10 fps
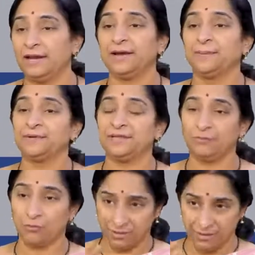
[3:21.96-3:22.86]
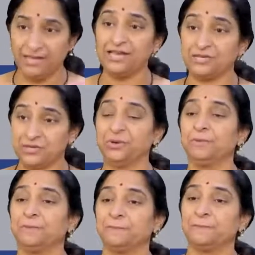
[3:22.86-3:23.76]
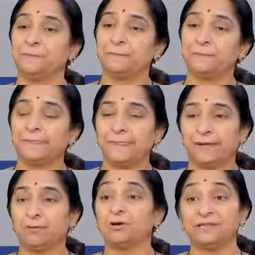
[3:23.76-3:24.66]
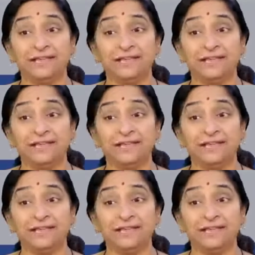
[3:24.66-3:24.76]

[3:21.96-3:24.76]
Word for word: లేకపోతే ఒక ఈర్ష్యో ఒక